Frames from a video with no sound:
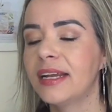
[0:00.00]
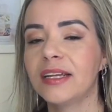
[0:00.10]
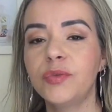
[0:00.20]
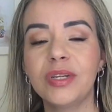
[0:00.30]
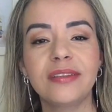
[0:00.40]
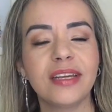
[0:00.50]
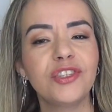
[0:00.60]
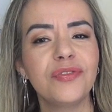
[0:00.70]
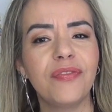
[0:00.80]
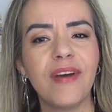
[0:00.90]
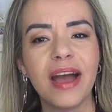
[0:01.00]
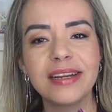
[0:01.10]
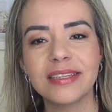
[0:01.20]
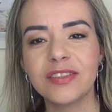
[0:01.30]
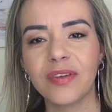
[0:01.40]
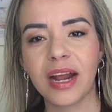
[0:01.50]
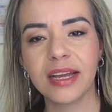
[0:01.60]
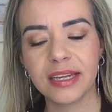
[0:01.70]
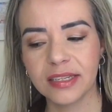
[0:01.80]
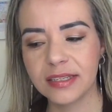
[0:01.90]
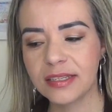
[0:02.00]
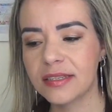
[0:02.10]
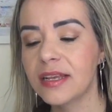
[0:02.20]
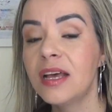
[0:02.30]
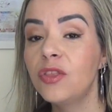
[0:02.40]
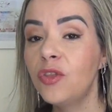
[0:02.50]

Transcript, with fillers: Natura tem diversas fragrâncias.